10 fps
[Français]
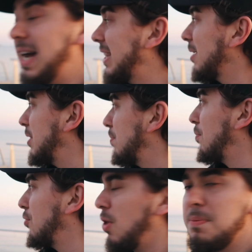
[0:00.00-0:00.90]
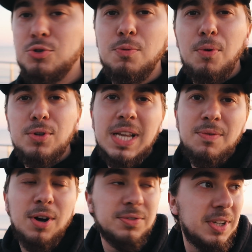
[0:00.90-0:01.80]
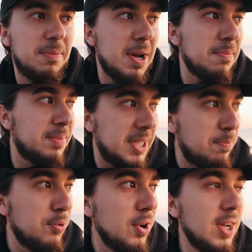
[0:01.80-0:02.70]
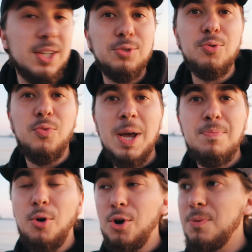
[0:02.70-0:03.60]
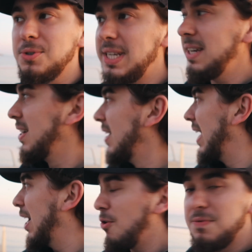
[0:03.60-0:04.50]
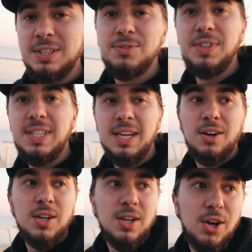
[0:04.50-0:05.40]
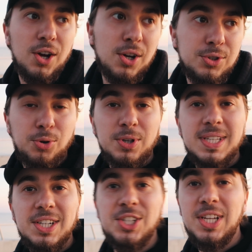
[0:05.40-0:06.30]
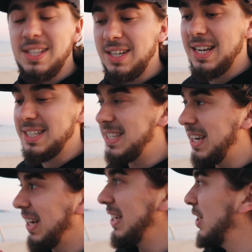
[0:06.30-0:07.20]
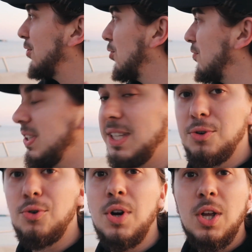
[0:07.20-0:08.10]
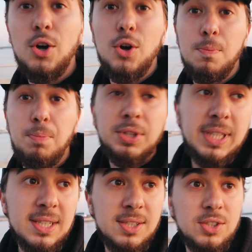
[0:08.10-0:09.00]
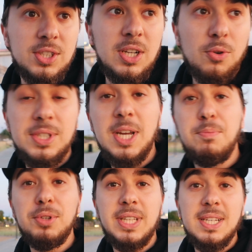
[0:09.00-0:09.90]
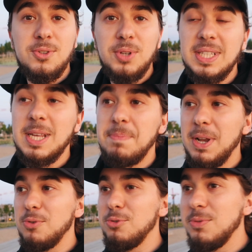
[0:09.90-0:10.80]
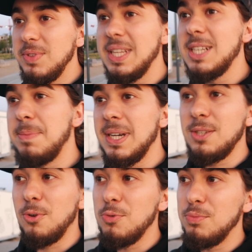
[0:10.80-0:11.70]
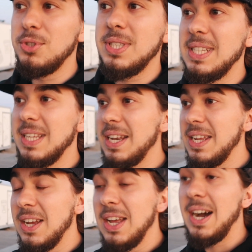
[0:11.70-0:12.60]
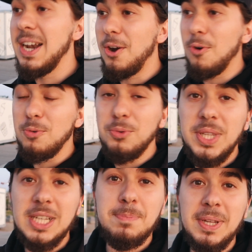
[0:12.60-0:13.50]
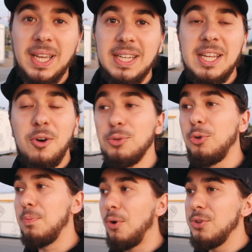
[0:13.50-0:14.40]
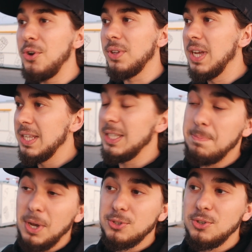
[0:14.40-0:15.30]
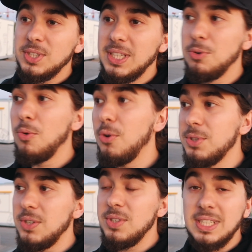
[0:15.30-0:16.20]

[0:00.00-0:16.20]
elle était un petit peu plus loin mais je pense avoir filmé un petit peu donc voilà pour commencer, là on vient de finir euh, sur cette chaîne la série de vidéos euh, podcast. J'ai lancé un podcast qui s'appelle Une vie d'expat. Le but, c'est d'aller à la rencontre d'expatriés entrepreneurs, des personnes qui ont lancé une